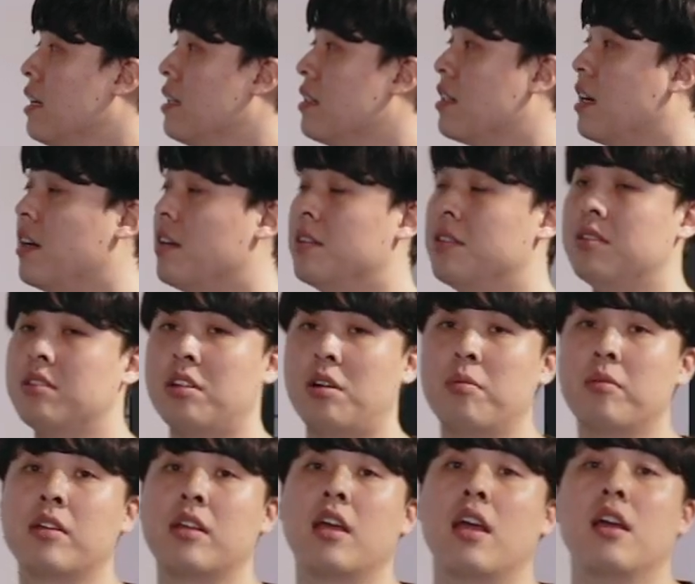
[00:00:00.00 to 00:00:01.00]

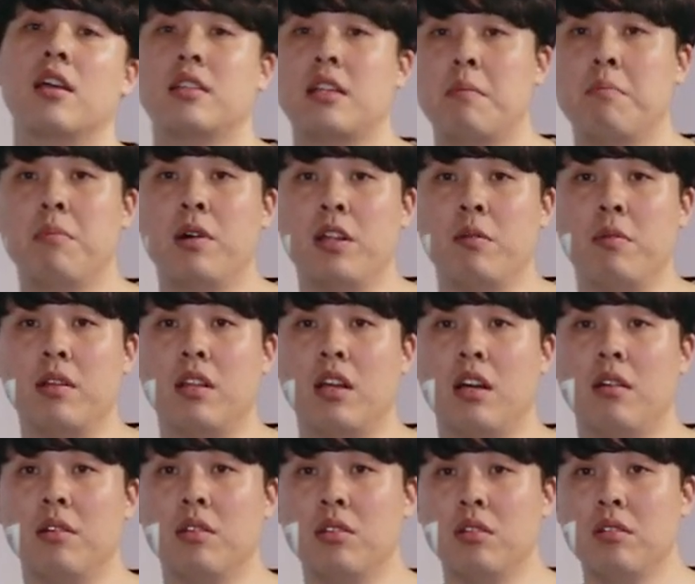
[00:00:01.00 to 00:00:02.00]
자연스럽게
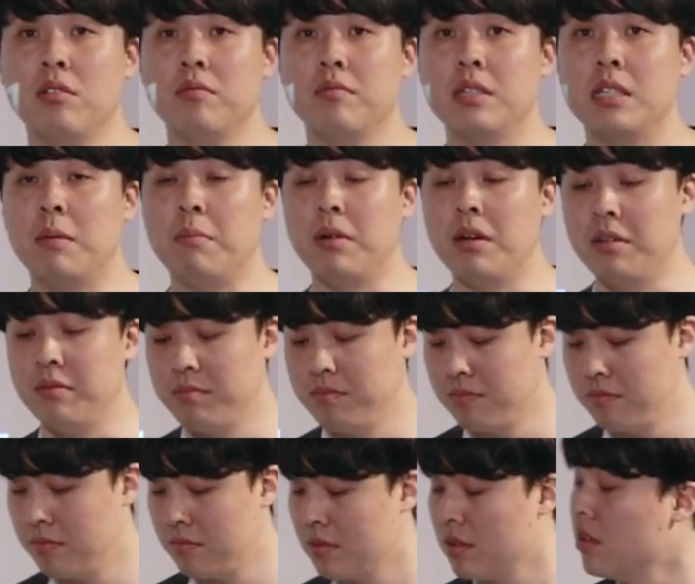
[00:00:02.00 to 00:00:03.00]
3번입니다. 맞죠?
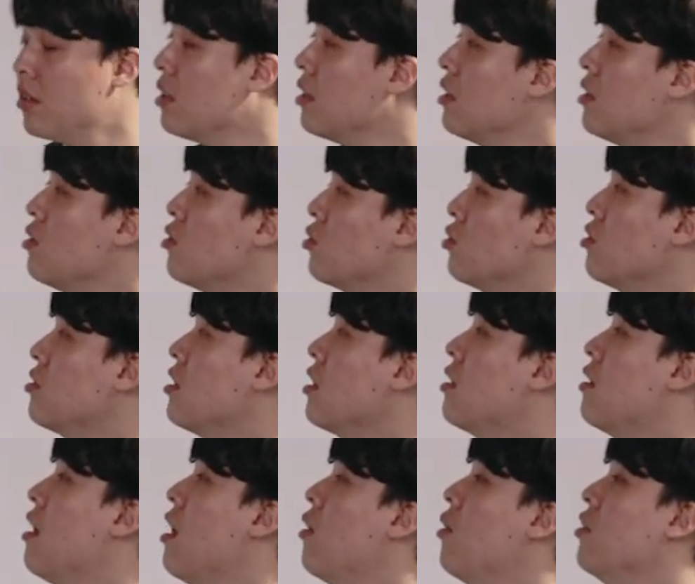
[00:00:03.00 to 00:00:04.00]
3번 이 정도
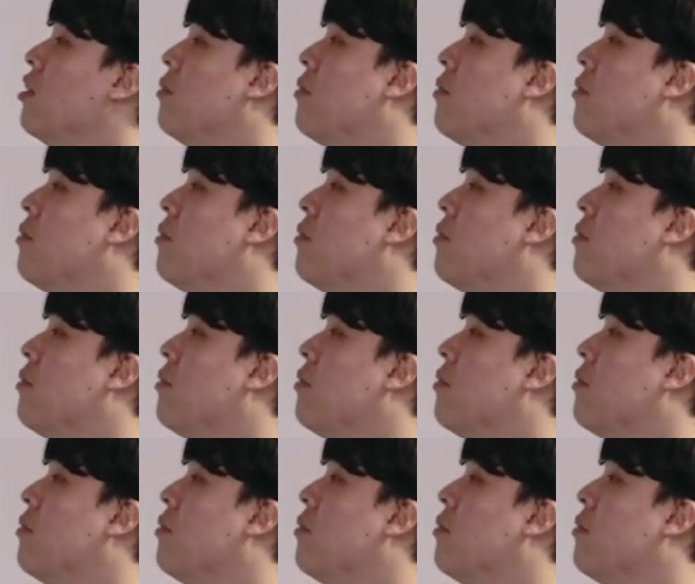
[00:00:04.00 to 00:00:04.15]
체크하고